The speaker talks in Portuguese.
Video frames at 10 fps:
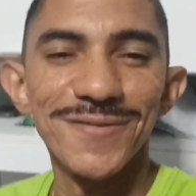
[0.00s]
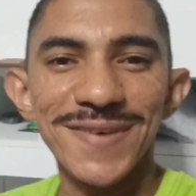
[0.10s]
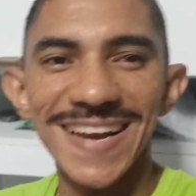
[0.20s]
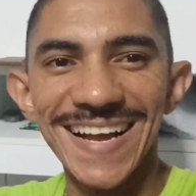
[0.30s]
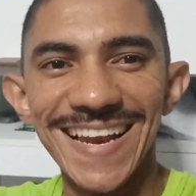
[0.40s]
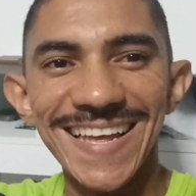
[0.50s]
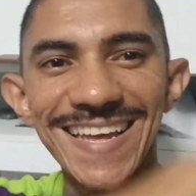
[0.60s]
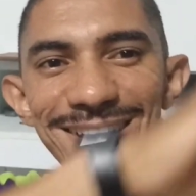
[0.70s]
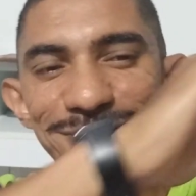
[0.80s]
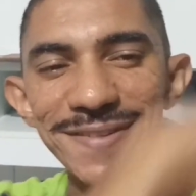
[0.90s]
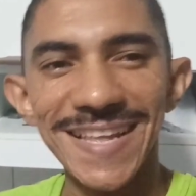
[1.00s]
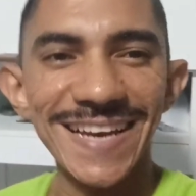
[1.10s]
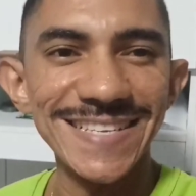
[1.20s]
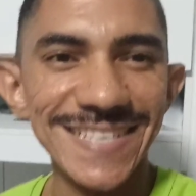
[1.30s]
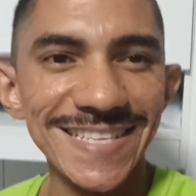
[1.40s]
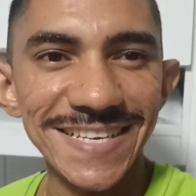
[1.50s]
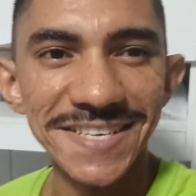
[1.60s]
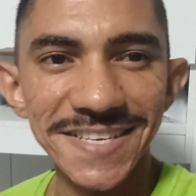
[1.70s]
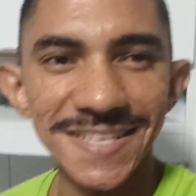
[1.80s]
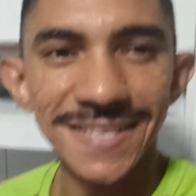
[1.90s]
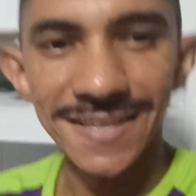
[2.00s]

Fala galera, finalizando aqui.